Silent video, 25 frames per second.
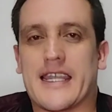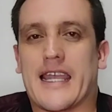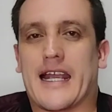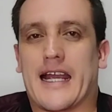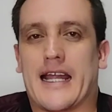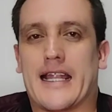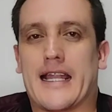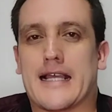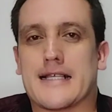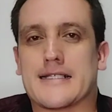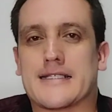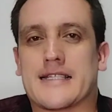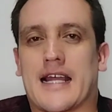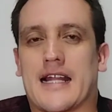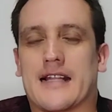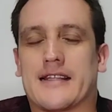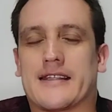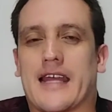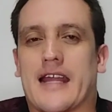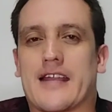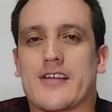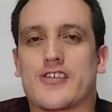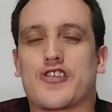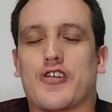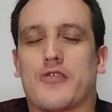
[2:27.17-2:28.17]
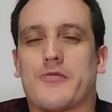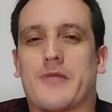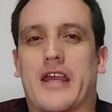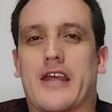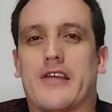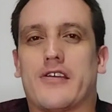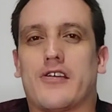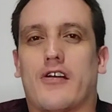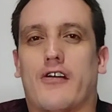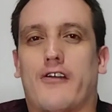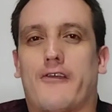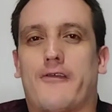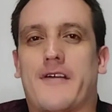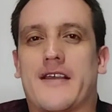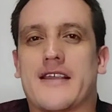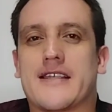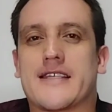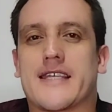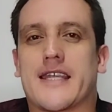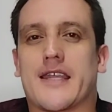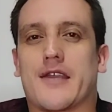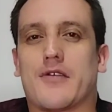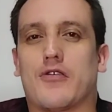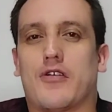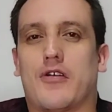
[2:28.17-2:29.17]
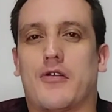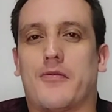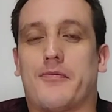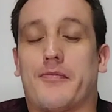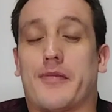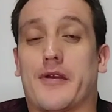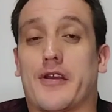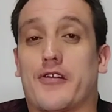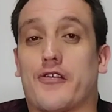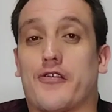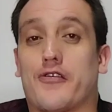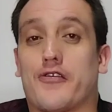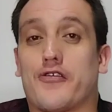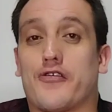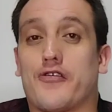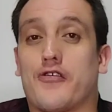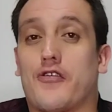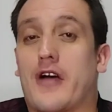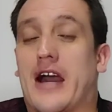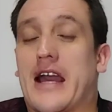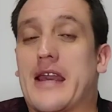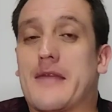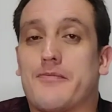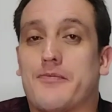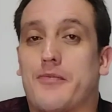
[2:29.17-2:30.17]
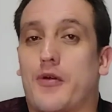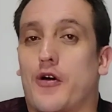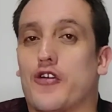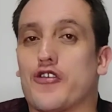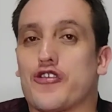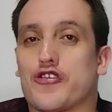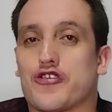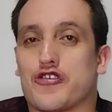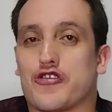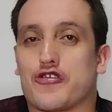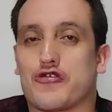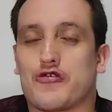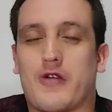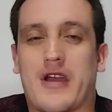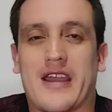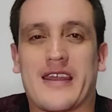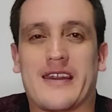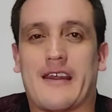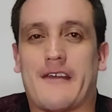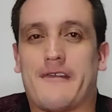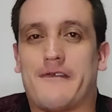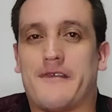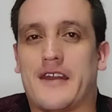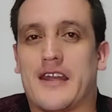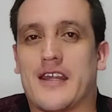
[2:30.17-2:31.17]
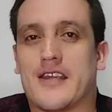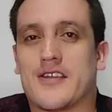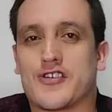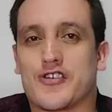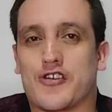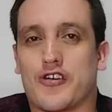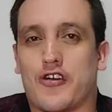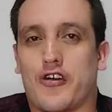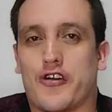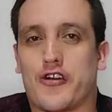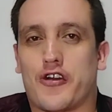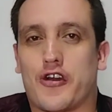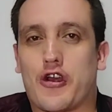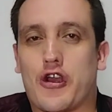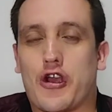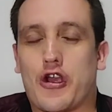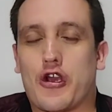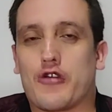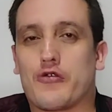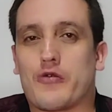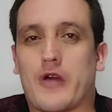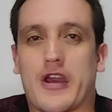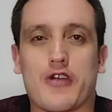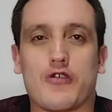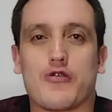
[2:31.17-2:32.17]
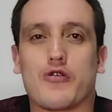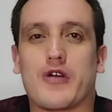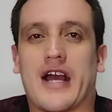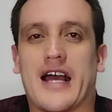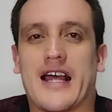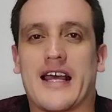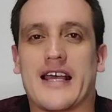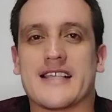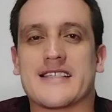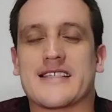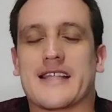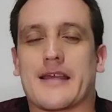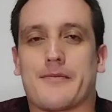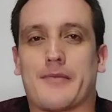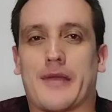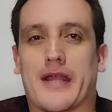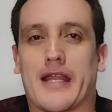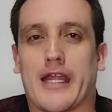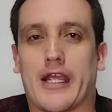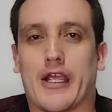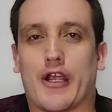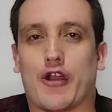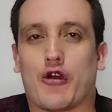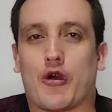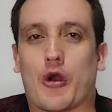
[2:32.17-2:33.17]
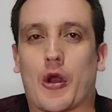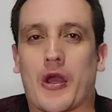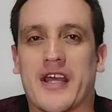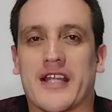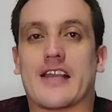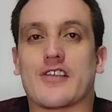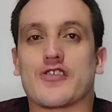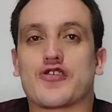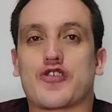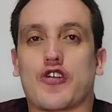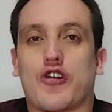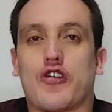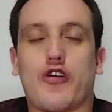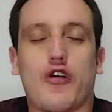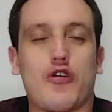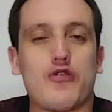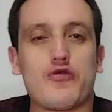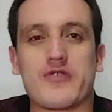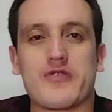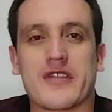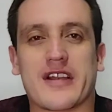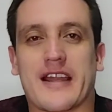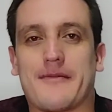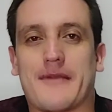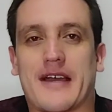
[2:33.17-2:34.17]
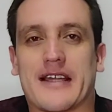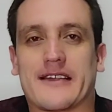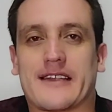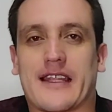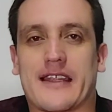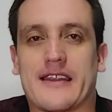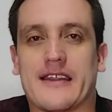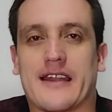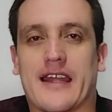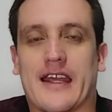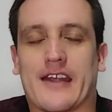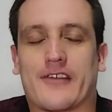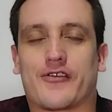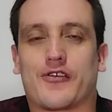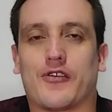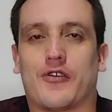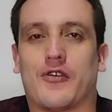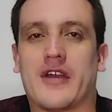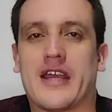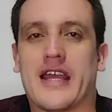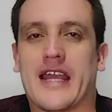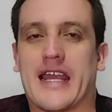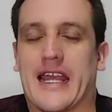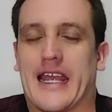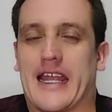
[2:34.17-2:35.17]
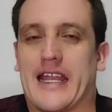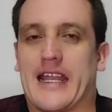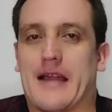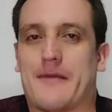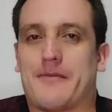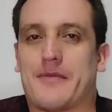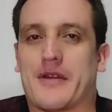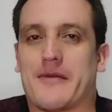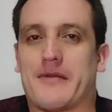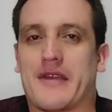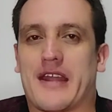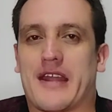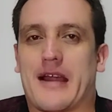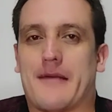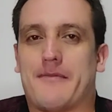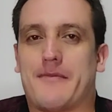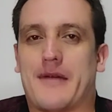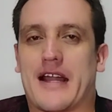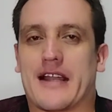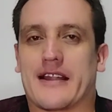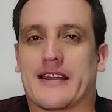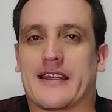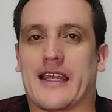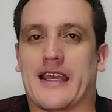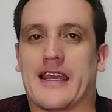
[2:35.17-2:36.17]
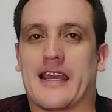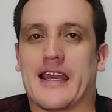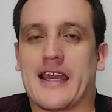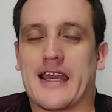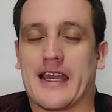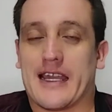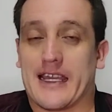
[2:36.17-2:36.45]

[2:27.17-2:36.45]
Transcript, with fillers: llegan hasta el tercio medio ofensivo, pero no hay punch, no hay definición, no hay jugadas de peligro, tan solo un remate directo en la primera parte.